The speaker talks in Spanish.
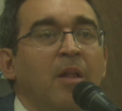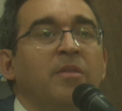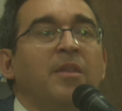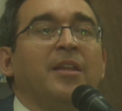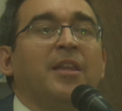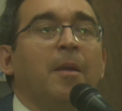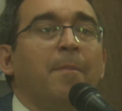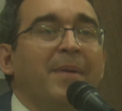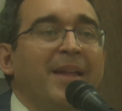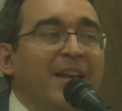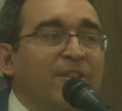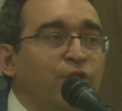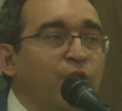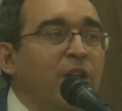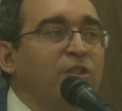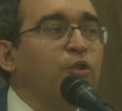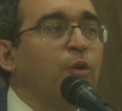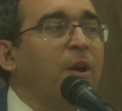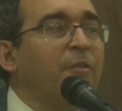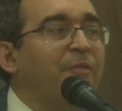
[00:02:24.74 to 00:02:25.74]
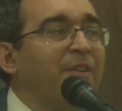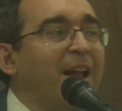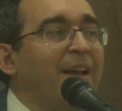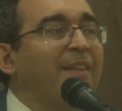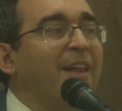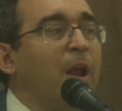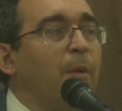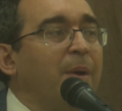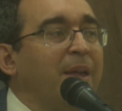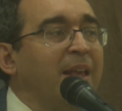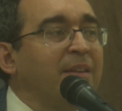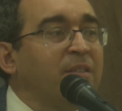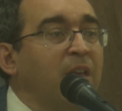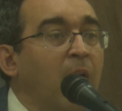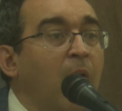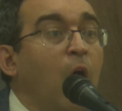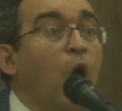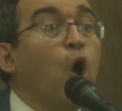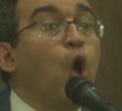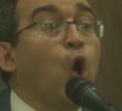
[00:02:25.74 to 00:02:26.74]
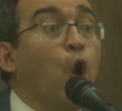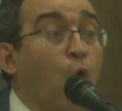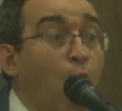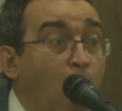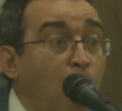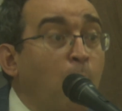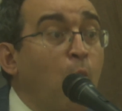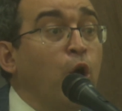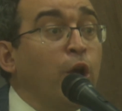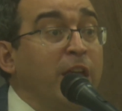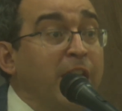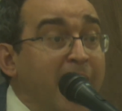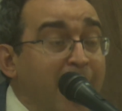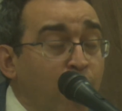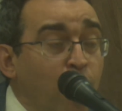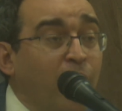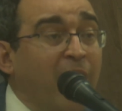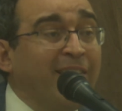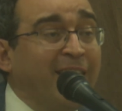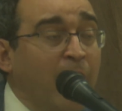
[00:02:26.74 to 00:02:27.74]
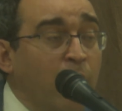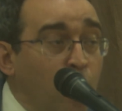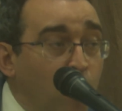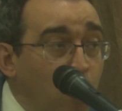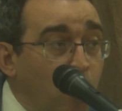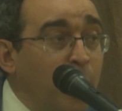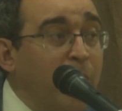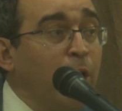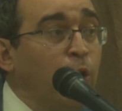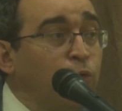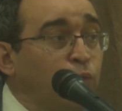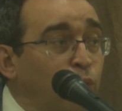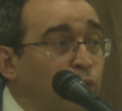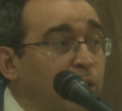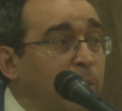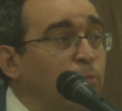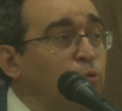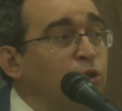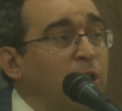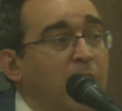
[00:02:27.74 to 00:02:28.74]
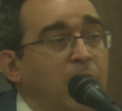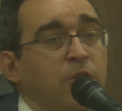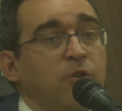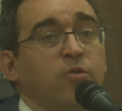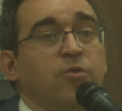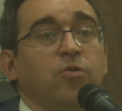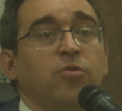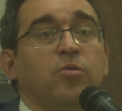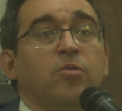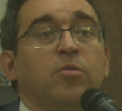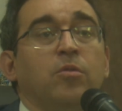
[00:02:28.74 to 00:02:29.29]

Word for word: Determinaciones sobre el final de la vida es cómo quiero que transcurran los últimos años.